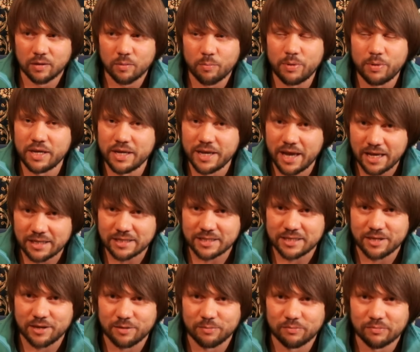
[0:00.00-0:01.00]

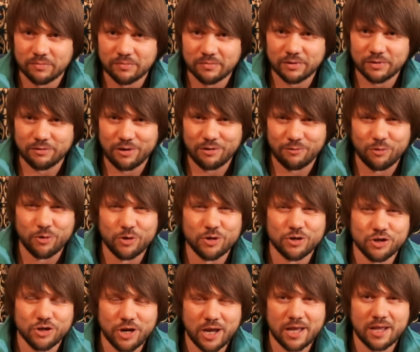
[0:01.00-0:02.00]
принятием твоего
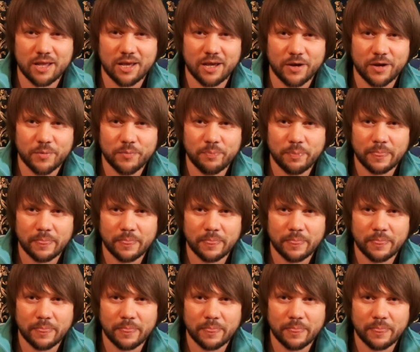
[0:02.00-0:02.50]
решения.